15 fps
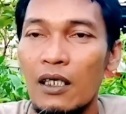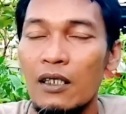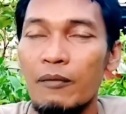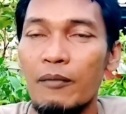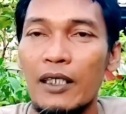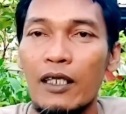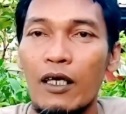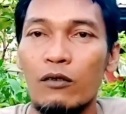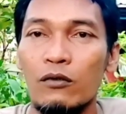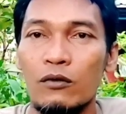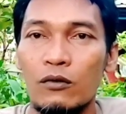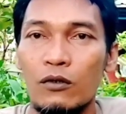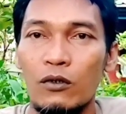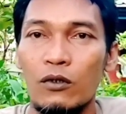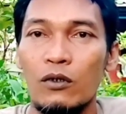lima tahun
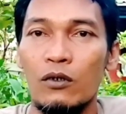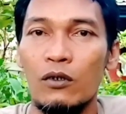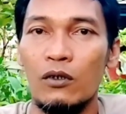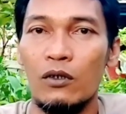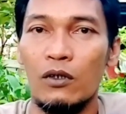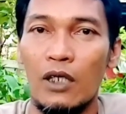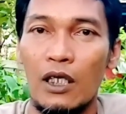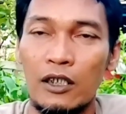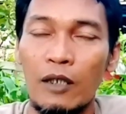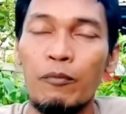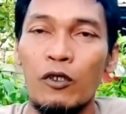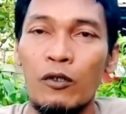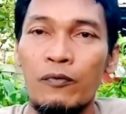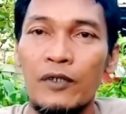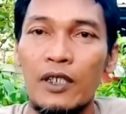untuk pelajar
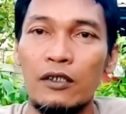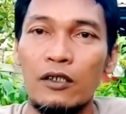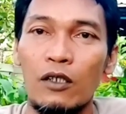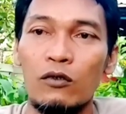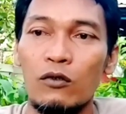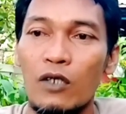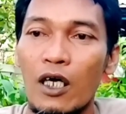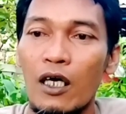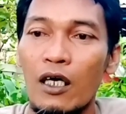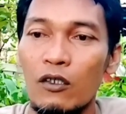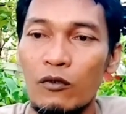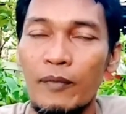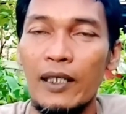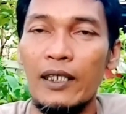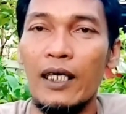produktivitasnya juga
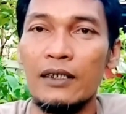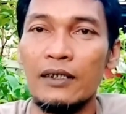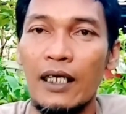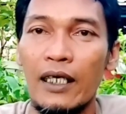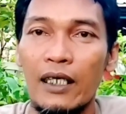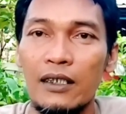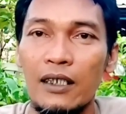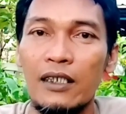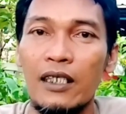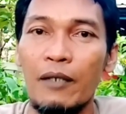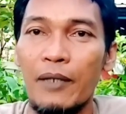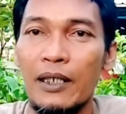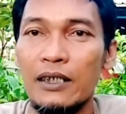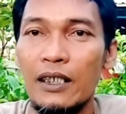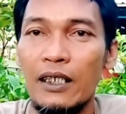lumayan sayangnya dia
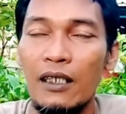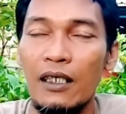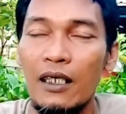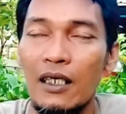masih